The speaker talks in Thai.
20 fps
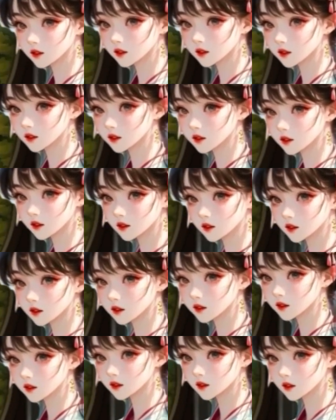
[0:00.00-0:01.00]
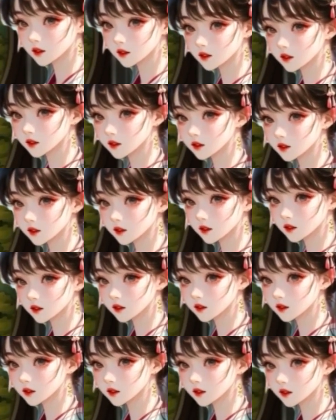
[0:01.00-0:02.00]
ทำให้ทั้งนิกายกระบี่สวรรค์นอ
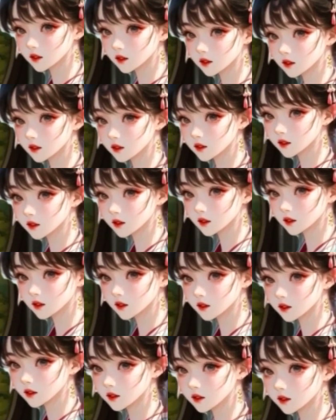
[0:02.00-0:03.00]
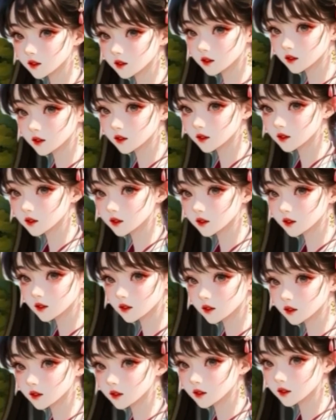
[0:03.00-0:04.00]
งไปด้วยเลือด ถึงตอน
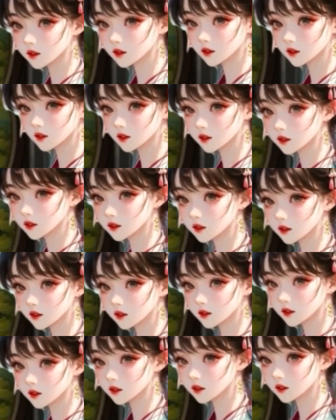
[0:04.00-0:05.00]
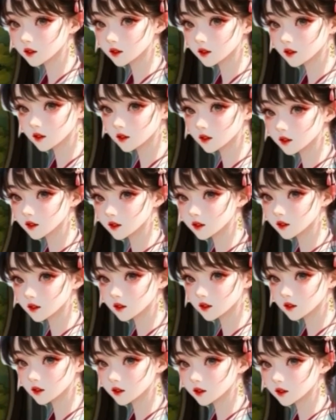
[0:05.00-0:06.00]
นั้นยอดฝีมือที่ไรเทียมทานท่านนั้น
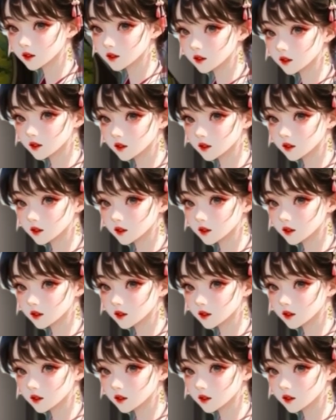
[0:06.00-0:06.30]
จะต้องมี